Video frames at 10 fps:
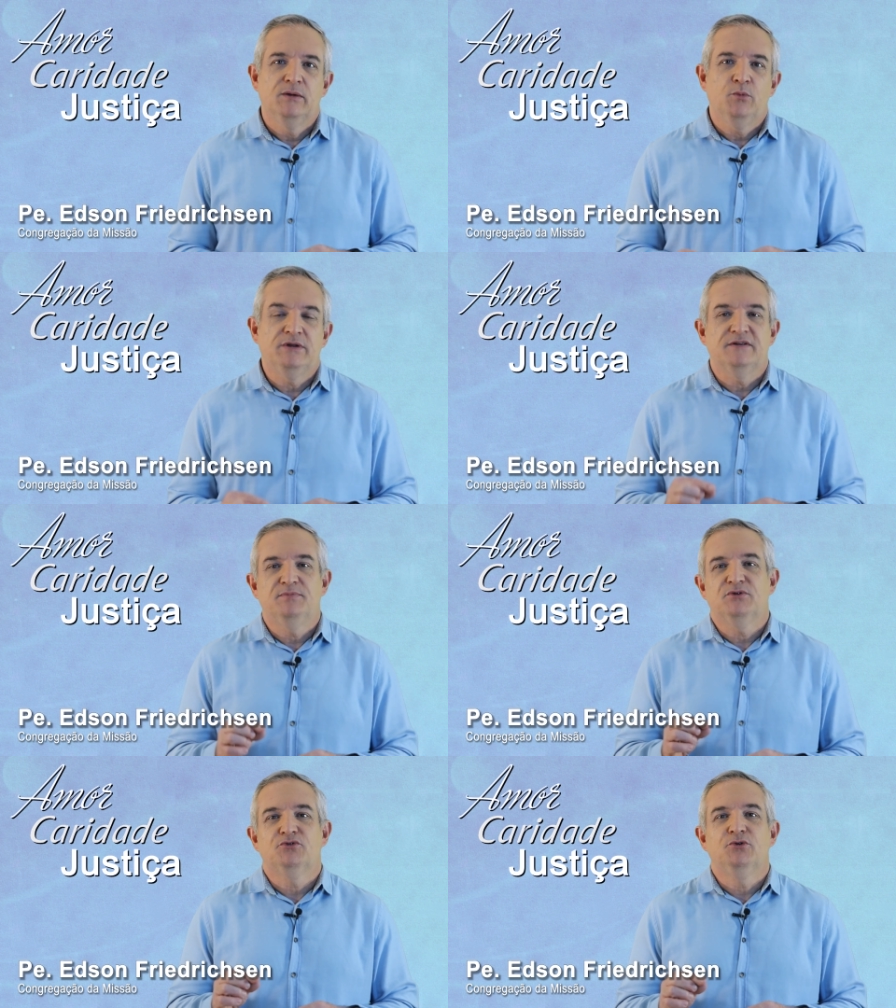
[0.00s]
Muitas
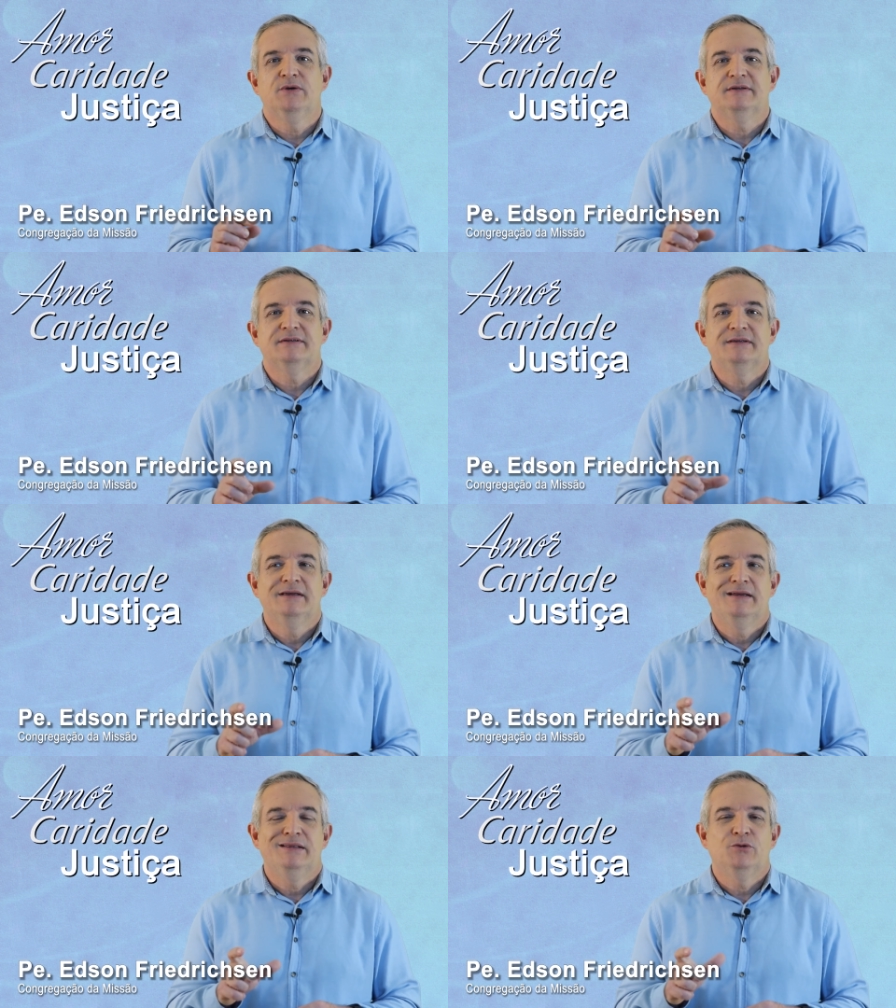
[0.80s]
pessoas
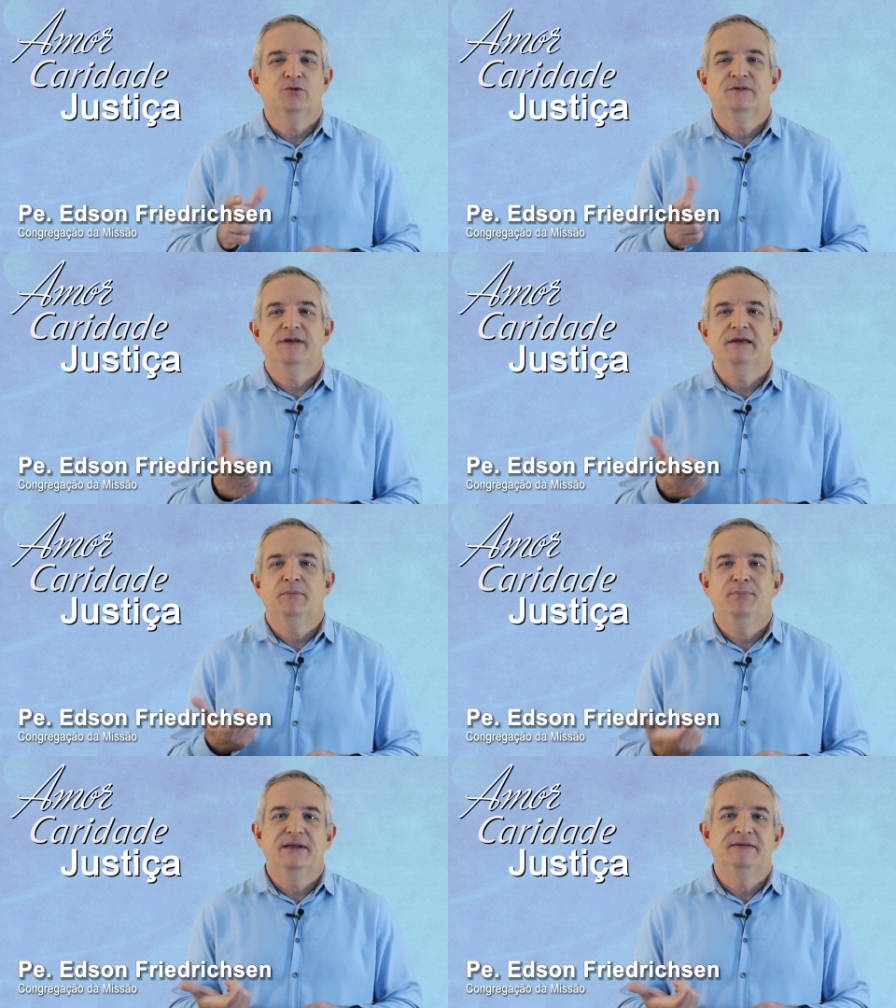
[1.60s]
não
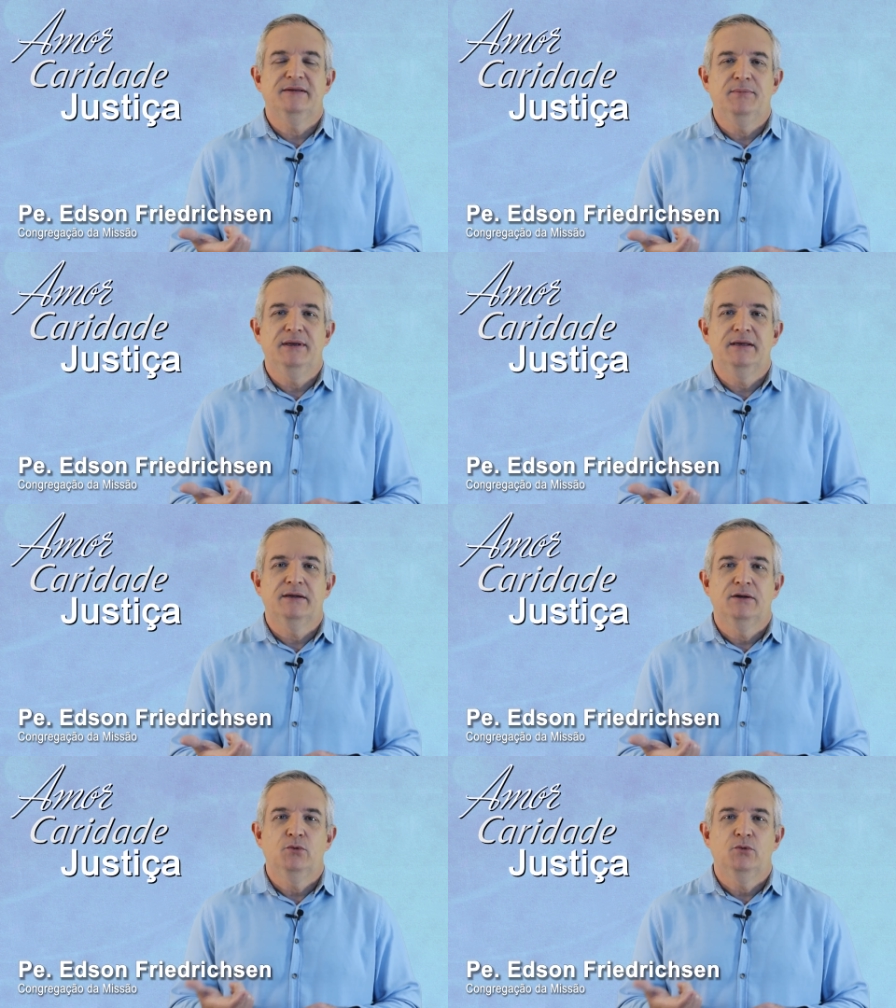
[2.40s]
conseguem perceber